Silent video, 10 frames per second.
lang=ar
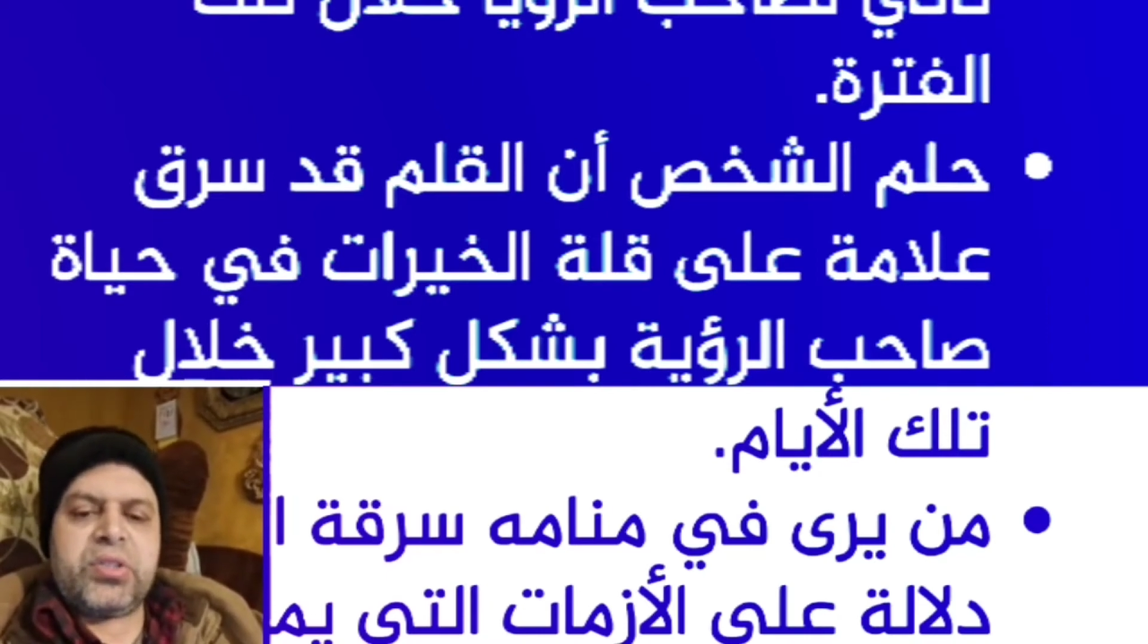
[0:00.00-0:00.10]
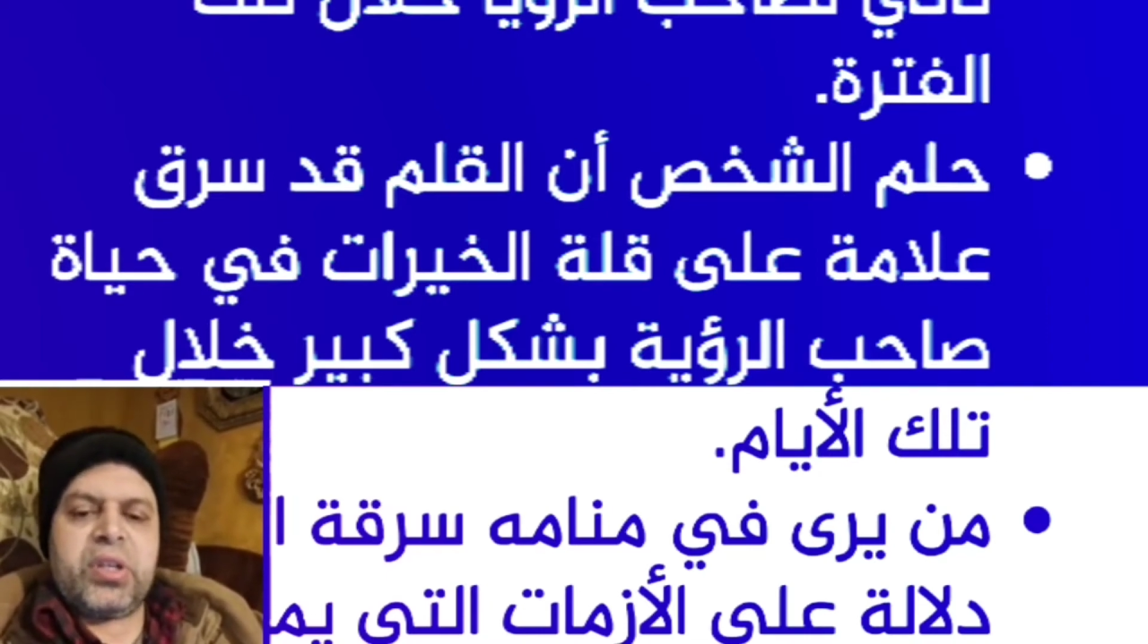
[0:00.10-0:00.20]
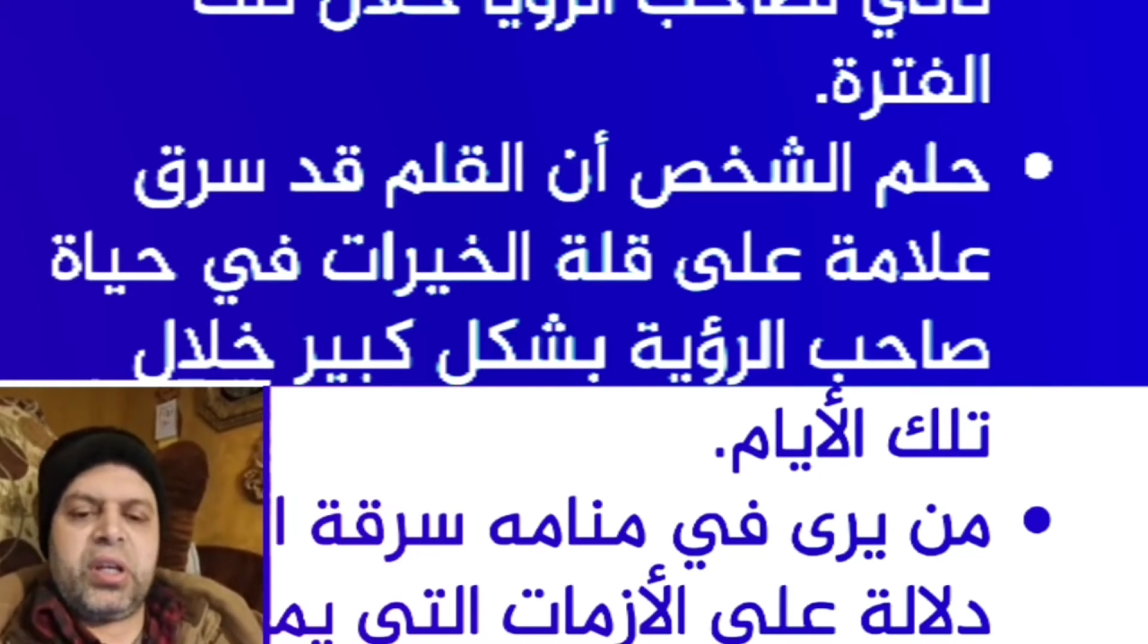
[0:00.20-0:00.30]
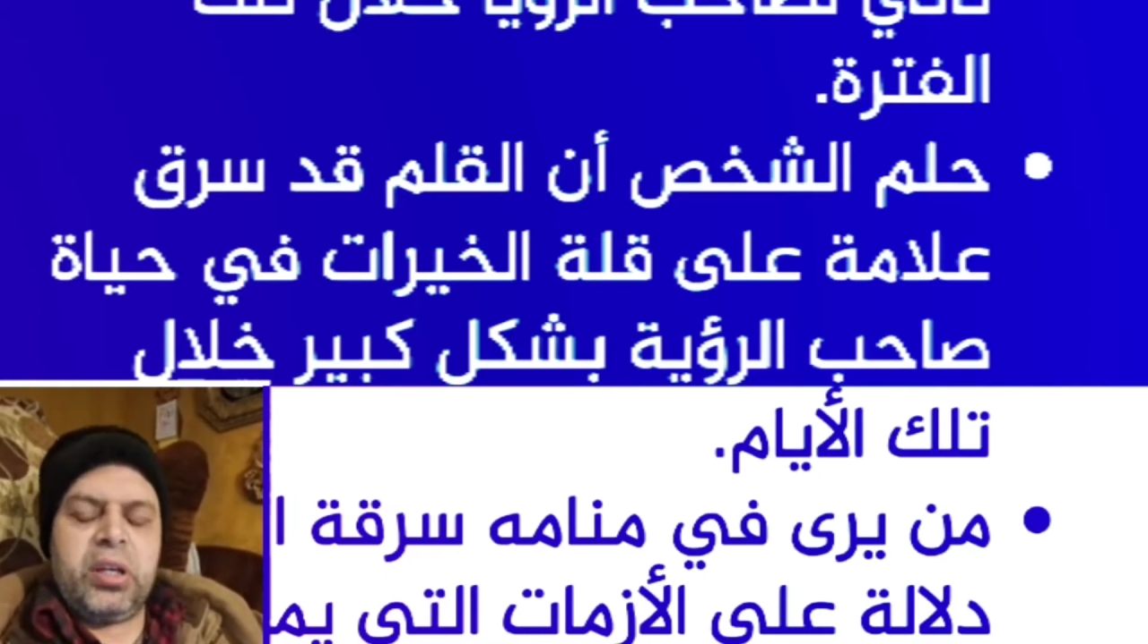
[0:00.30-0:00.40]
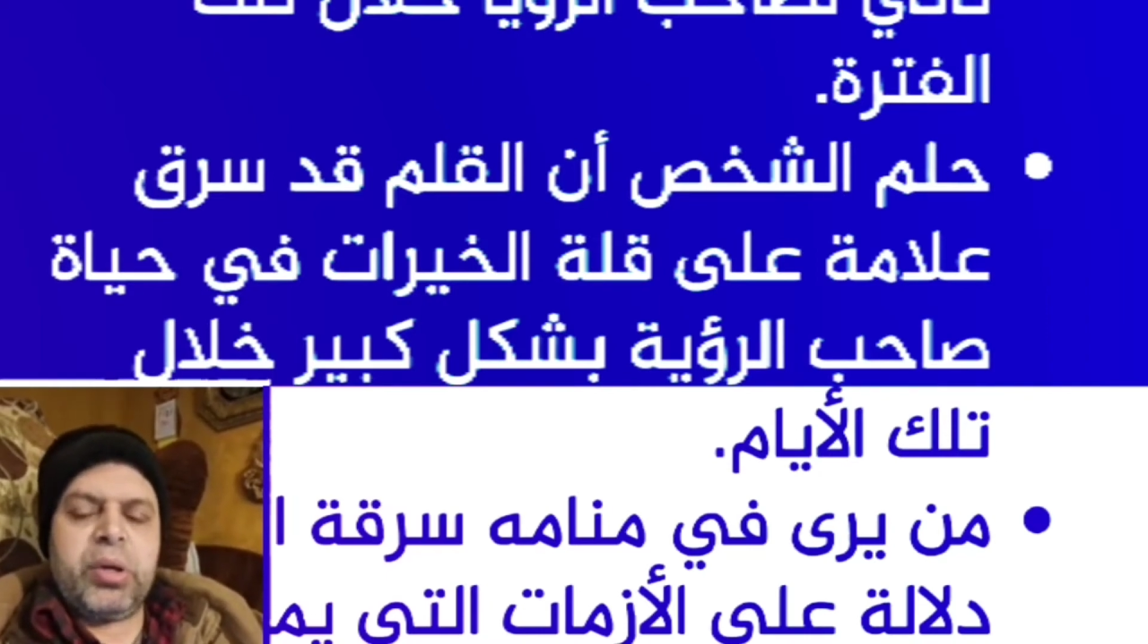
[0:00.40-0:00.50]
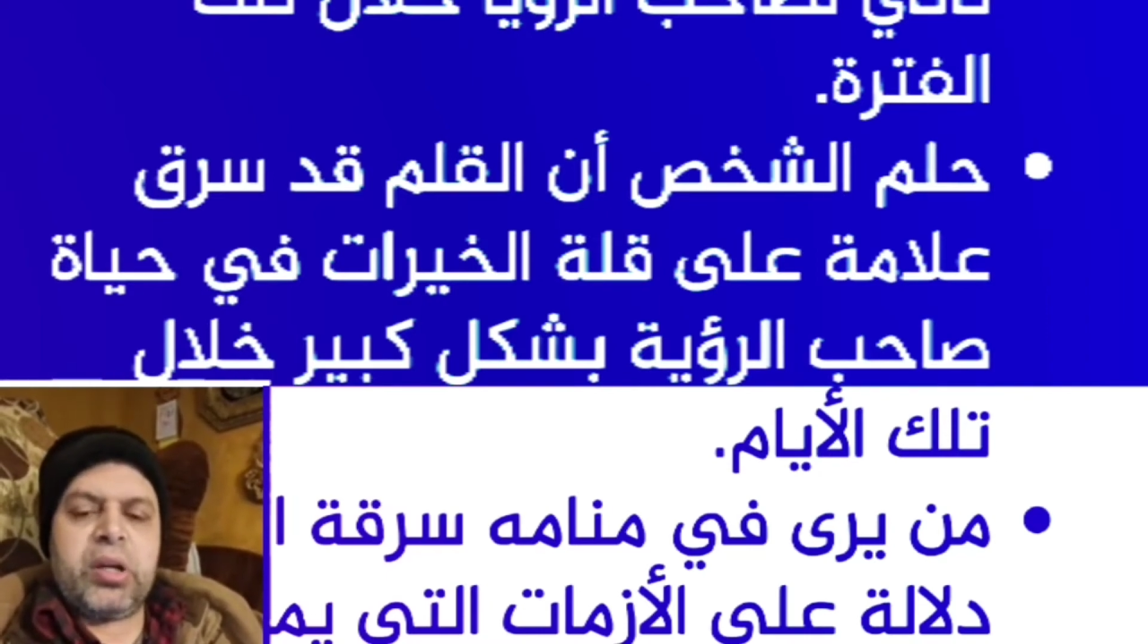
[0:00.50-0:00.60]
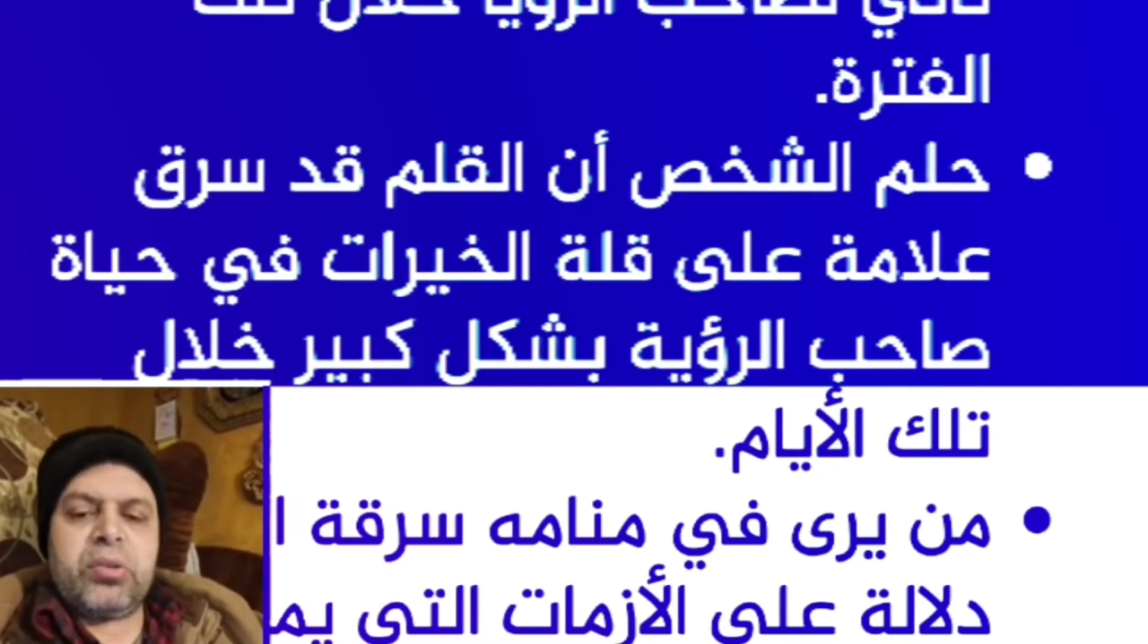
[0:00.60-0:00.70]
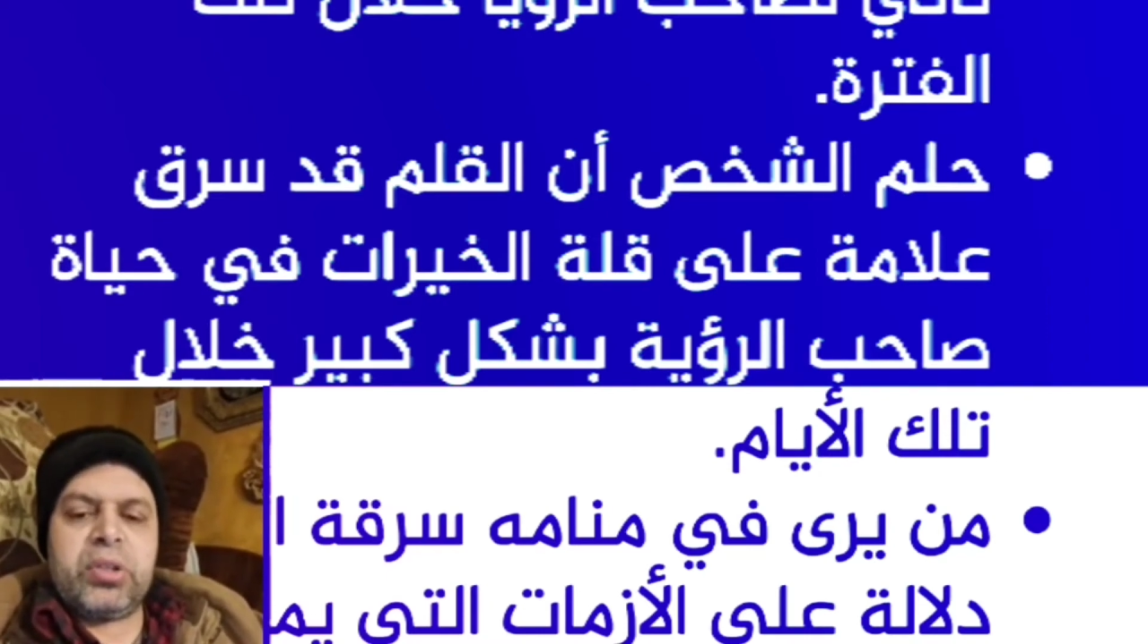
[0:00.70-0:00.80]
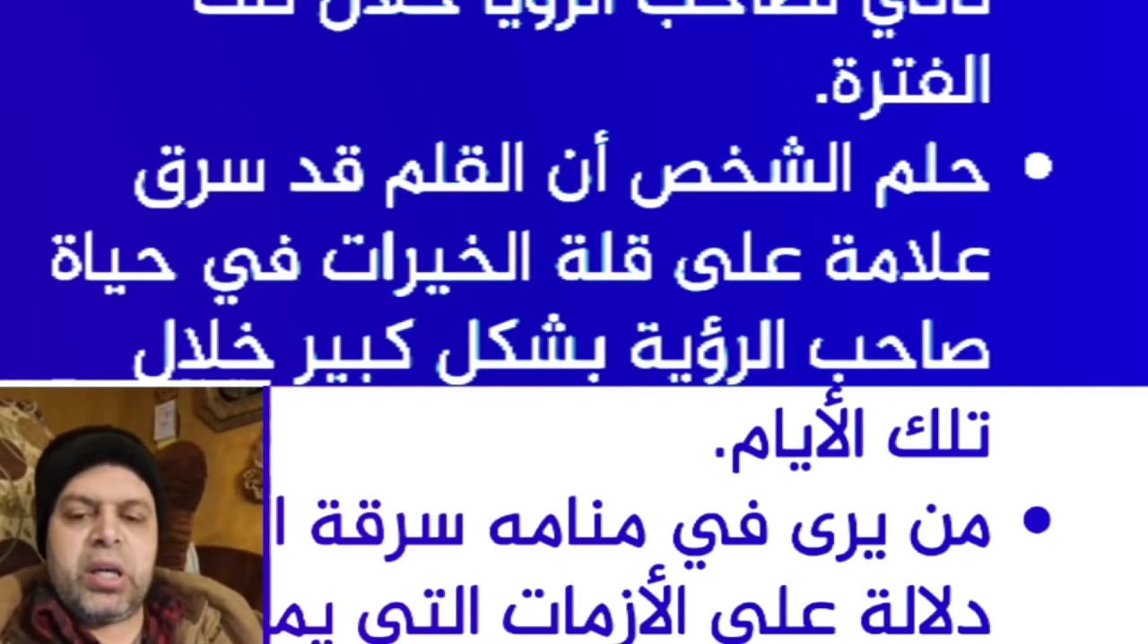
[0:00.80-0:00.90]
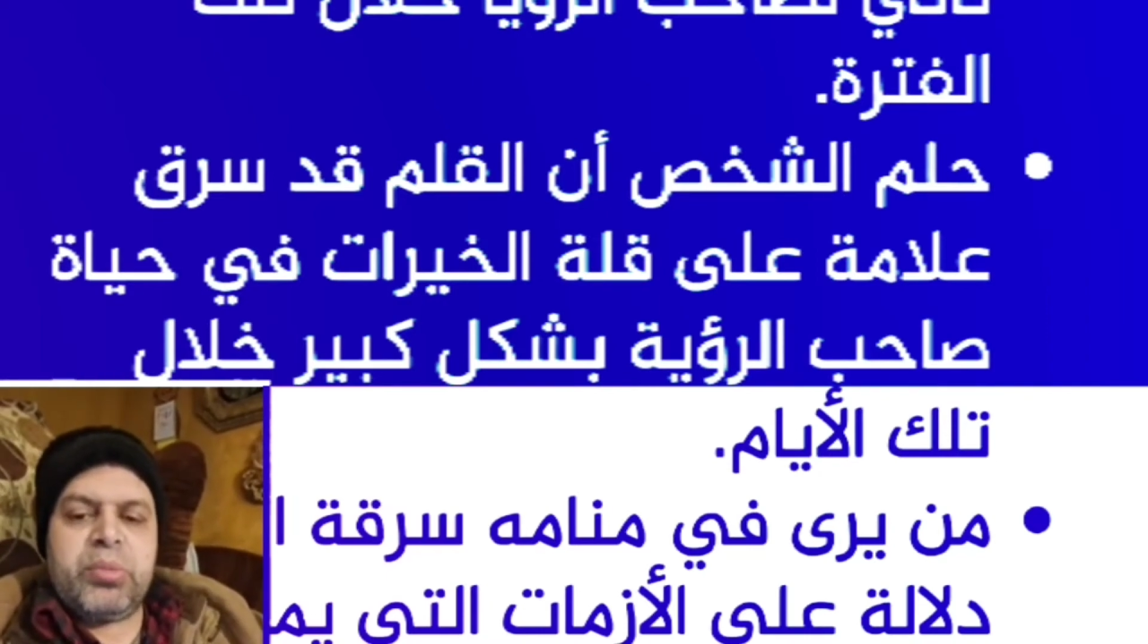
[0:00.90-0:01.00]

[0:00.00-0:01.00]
صاحب الرؤيا